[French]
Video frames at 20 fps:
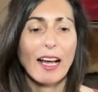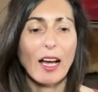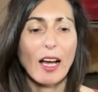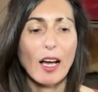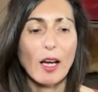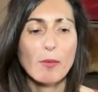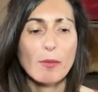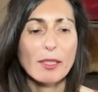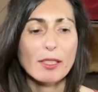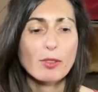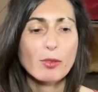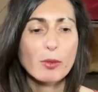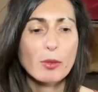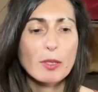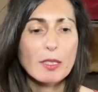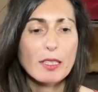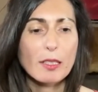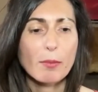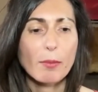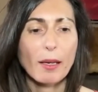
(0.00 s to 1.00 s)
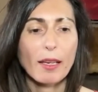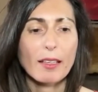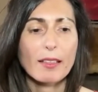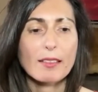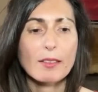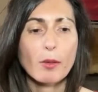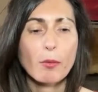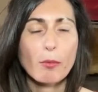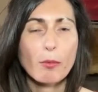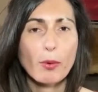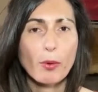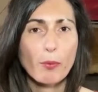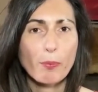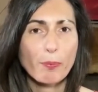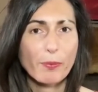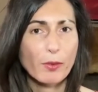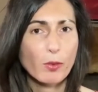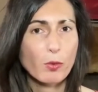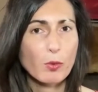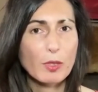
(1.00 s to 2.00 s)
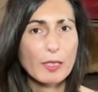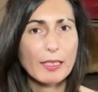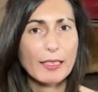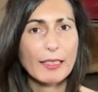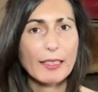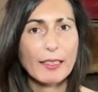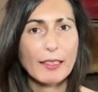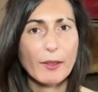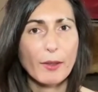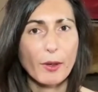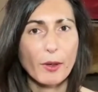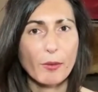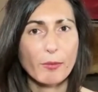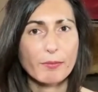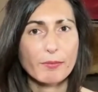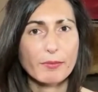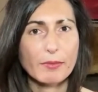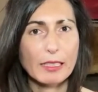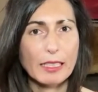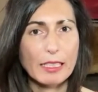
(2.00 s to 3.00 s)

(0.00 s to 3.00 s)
à, Mathieu, c'est par exemple tout ce qui est euh,